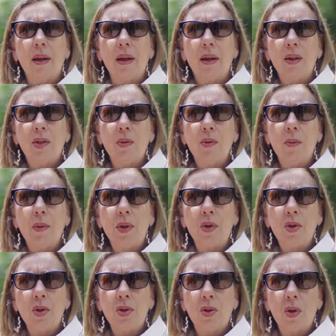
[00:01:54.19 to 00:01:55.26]
En este
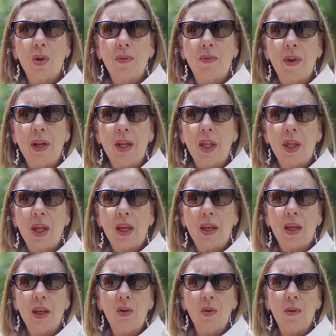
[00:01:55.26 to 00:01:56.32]
momento estoy feliz
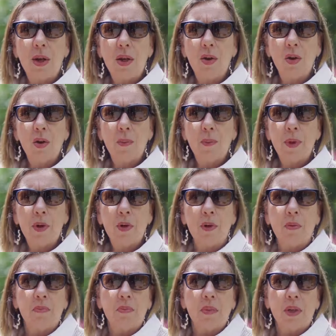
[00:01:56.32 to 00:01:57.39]
aquí en Nueva York,
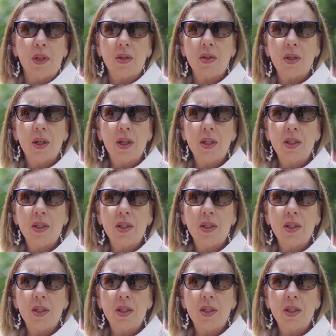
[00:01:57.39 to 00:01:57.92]
pero pues,